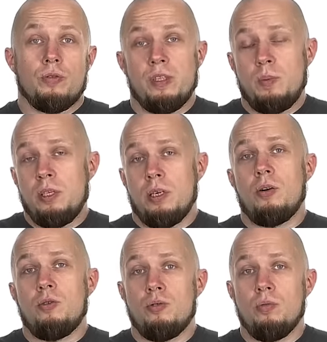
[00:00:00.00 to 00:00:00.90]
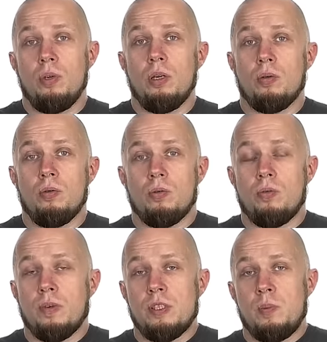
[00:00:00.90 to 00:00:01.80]
Возьмите хорошую
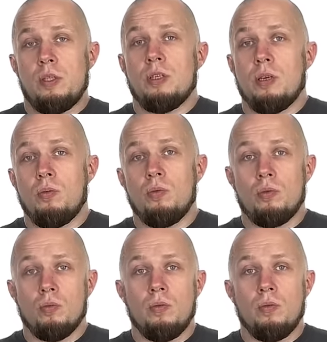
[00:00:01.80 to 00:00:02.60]
углеродку, возьмите какую-то